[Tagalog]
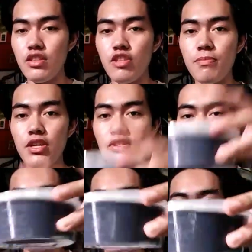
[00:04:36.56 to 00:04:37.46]
Ito pa
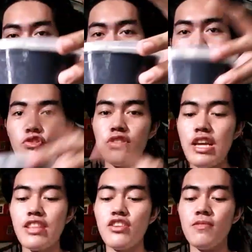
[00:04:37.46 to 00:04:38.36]
yung isa,
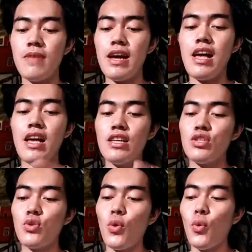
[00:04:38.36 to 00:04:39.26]
naka-container na.
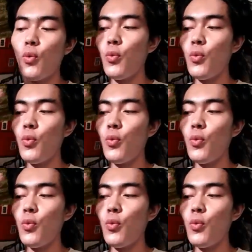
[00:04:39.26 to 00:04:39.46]
So,